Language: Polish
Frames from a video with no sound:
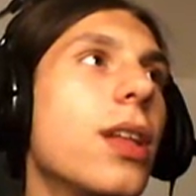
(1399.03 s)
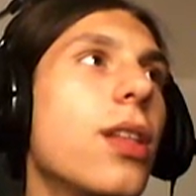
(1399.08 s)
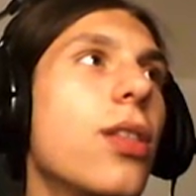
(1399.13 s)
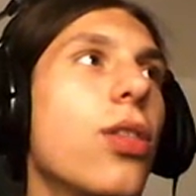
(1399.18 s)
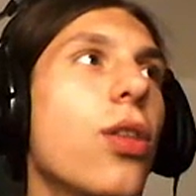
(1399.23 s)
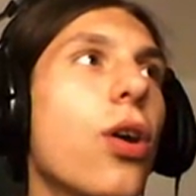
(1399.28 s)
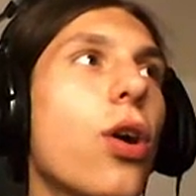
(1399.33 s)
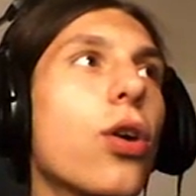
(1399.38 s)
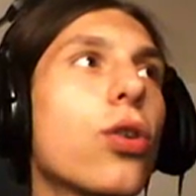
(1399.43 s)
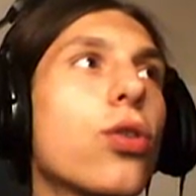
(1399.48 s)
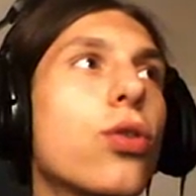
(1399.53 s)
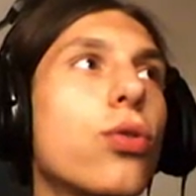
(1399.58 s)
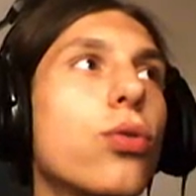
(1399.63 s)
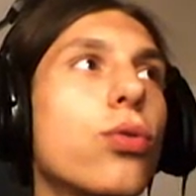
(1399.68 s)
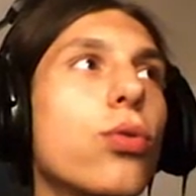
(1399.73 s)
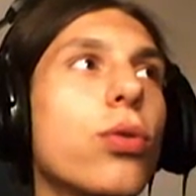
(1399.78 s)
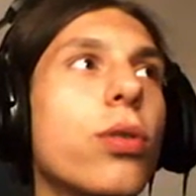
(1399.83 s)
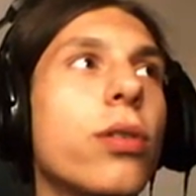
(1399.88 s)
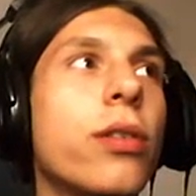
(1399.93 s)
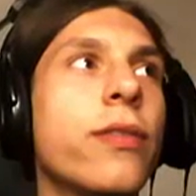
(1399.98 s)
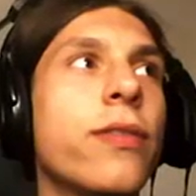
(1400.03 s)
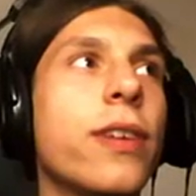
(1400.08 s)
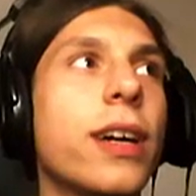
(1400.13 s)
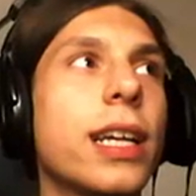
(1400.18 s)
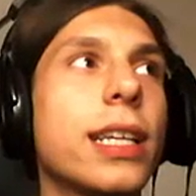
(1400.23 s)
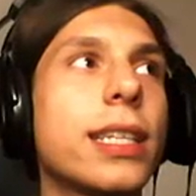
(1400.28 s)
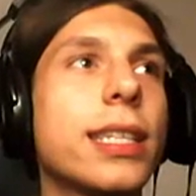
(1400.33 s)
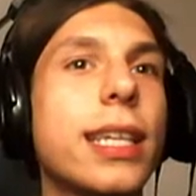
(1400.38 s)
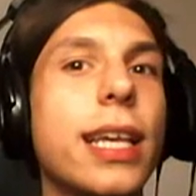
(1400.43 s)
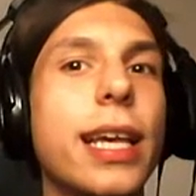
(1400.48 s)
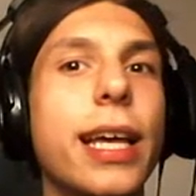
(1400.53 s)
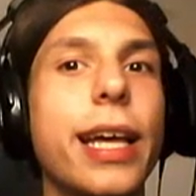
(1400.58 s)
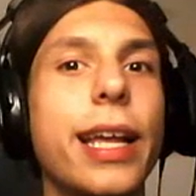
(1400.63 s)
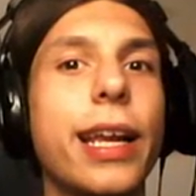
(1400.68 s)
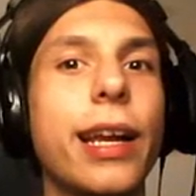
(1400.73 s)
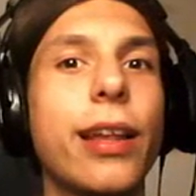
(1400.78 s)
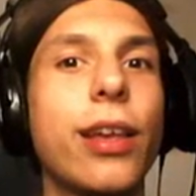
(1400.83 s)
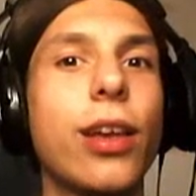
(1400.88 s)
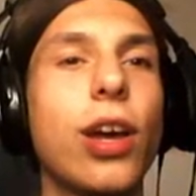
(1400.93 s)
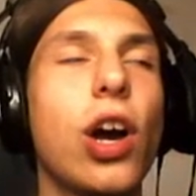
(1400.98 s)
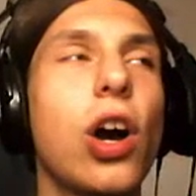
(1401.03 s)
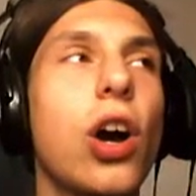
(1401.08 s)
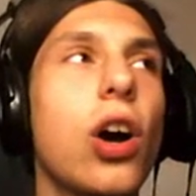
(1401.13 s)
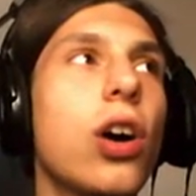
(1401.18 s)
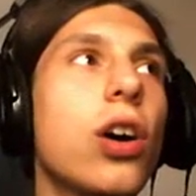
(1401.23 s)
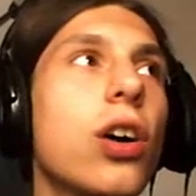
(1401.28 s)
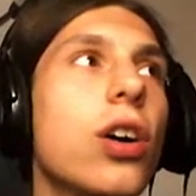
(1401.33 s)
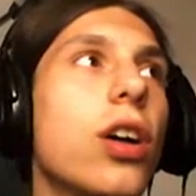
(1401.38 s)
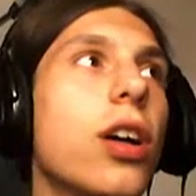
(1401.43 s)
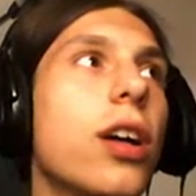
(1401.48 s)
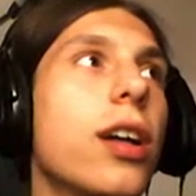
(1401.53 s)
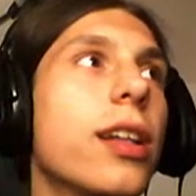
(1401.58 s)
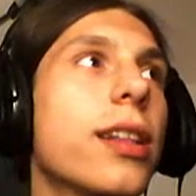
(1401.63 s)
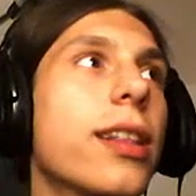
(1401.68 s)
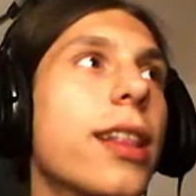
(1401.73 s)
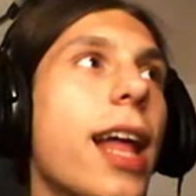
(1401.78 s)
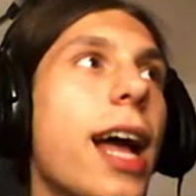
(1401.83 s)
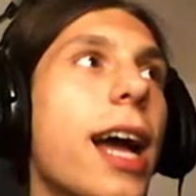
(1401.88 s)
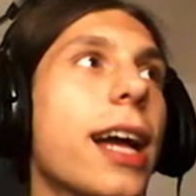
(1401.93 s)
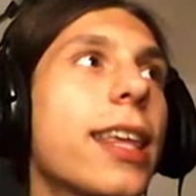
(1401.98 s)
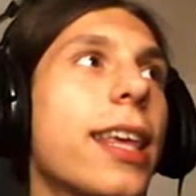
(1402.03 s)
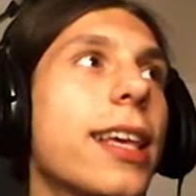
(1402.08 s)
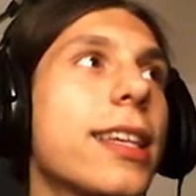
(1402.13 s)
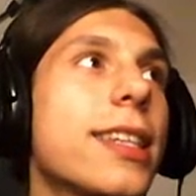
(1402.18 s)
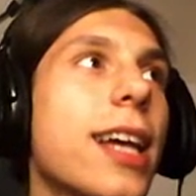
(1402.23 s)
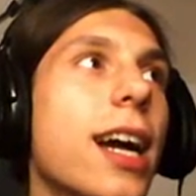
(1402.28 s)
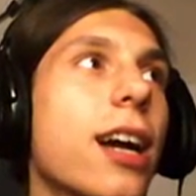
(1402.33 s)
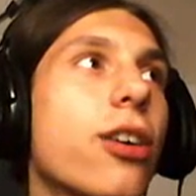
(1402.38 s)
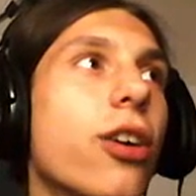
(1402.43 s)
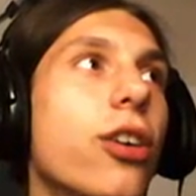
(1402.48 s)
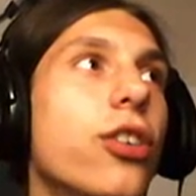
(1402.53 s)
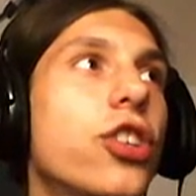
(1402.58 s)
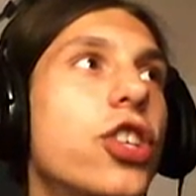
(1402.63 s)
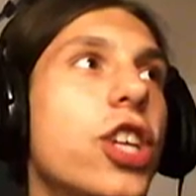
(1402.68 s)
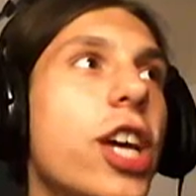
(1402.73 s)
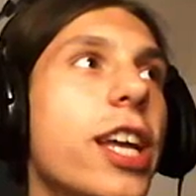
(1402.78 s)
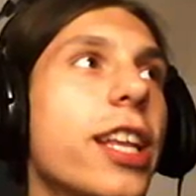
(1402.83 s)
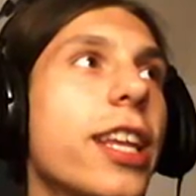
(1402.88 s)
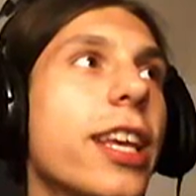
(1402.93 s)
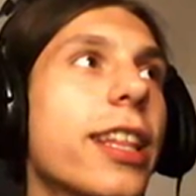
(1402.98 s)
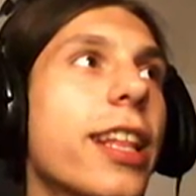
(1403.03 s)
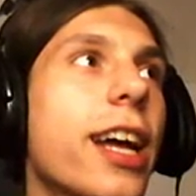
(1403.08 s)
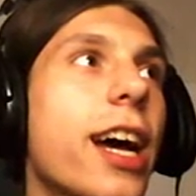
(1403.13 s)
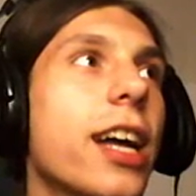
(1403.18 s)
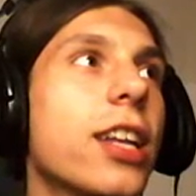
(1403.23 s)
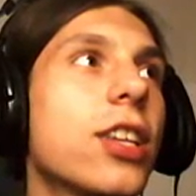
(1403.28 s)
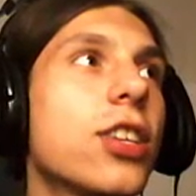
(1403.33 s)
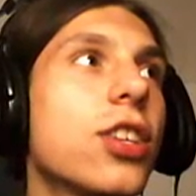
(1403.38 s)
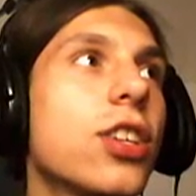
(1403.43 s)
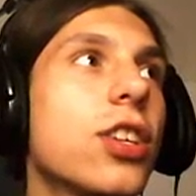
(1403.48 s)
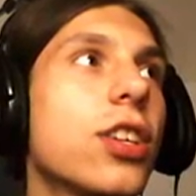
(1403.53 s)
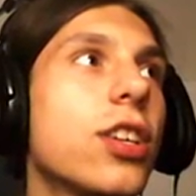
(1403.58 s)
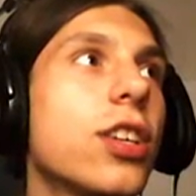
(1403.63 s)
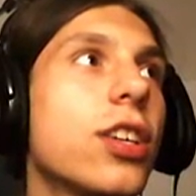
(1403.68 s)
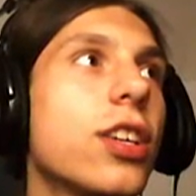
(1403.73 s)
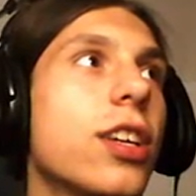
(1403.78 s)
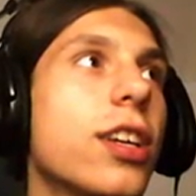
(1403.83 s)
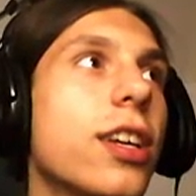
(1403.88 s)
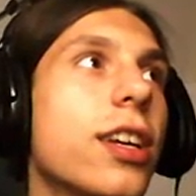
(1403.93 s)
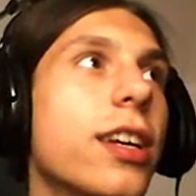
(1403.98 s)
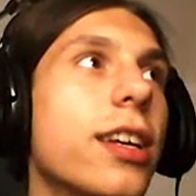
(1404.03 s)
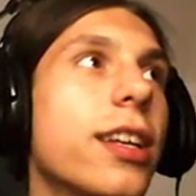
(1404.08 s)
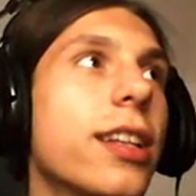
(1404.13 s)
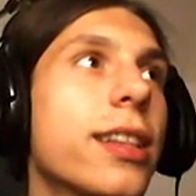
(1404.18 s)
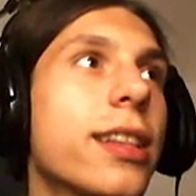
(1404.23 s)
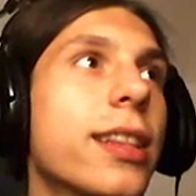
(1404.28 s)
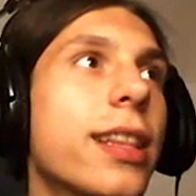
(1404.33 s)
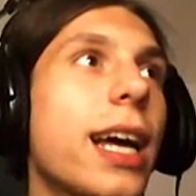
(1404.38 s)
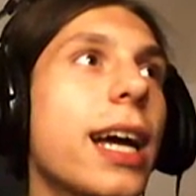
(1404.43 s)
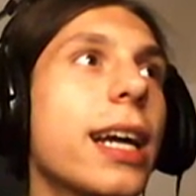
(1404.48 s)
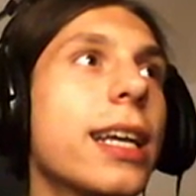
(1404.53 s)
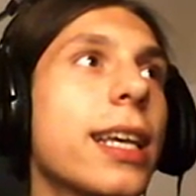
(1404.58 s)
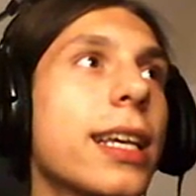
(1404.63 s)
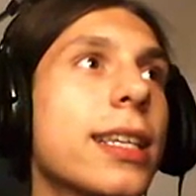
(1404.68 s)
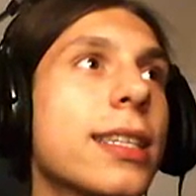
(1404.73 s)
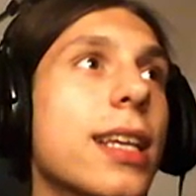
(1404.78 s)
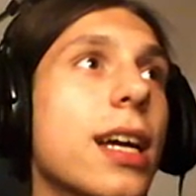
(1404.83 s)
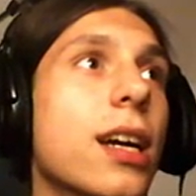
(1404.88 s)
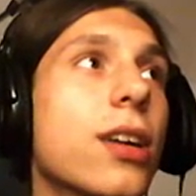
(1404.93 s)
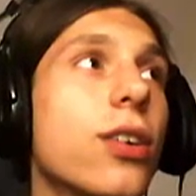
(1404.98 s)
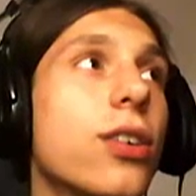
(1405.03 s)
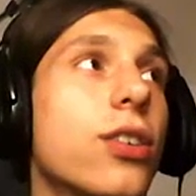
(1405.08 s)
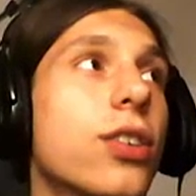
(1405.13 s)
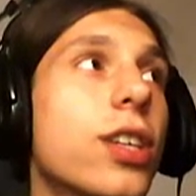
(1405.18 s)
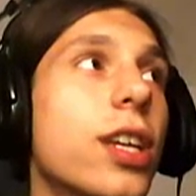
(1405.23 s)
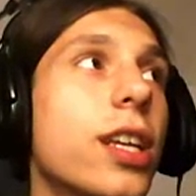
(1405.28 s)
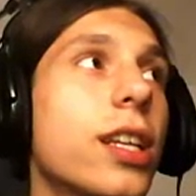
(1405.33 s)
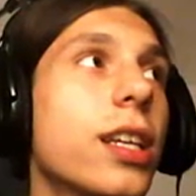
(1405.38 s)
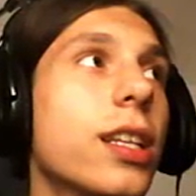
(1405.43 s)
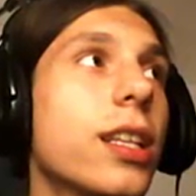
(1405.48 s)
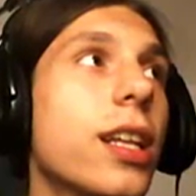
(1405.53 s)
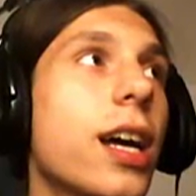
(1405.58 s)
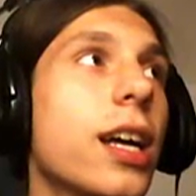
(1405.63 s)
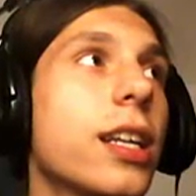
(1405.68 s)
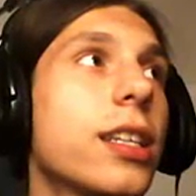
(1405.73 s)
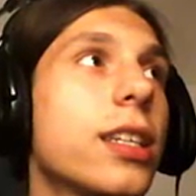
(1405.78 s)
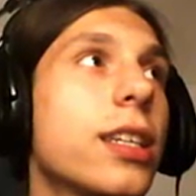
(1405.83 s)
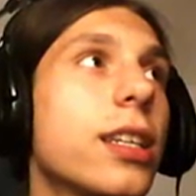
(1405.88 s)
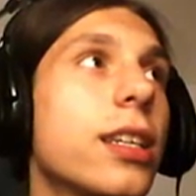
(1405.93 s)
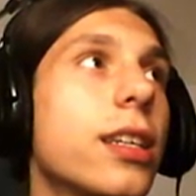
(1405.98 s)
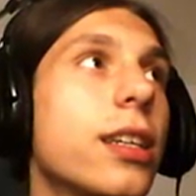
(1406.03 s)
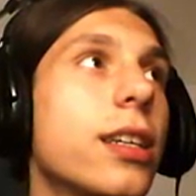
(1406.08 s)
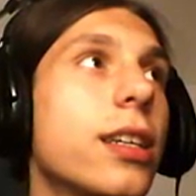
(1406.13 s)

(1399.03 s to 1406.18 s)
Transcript: No kurwa, serio? Takie zakończenie dać? Takie zakończenie dać?